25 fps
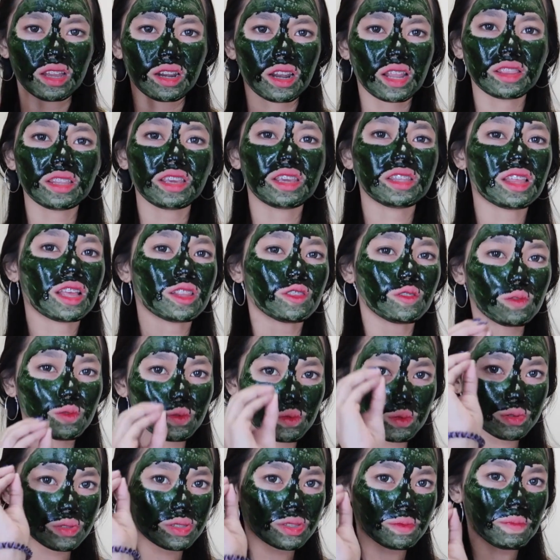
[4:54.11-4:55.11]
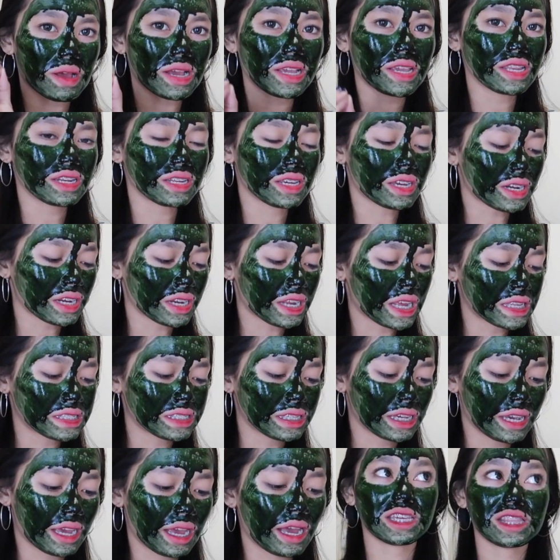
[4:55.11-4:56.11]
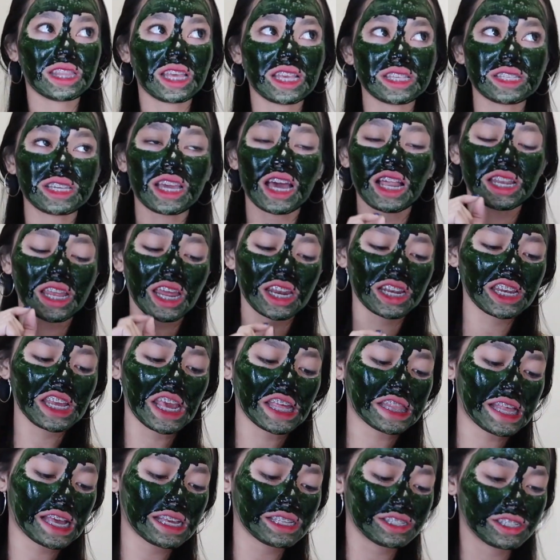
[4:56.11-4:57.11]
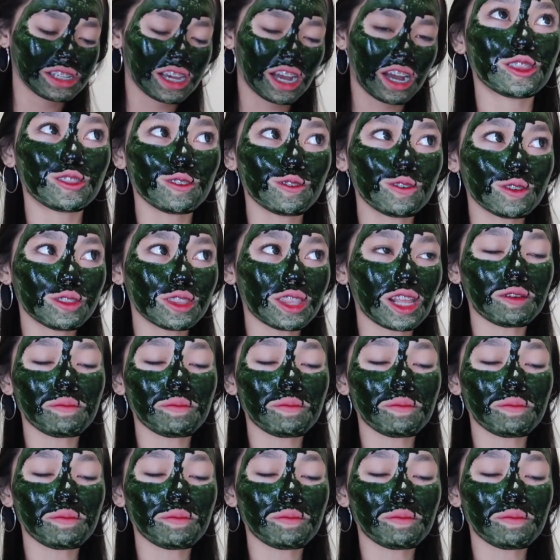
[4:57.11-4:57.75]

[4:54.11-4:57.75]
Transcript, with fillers: nanti kita tunggu semakin kering aja ya kita sekalian lihat aja itu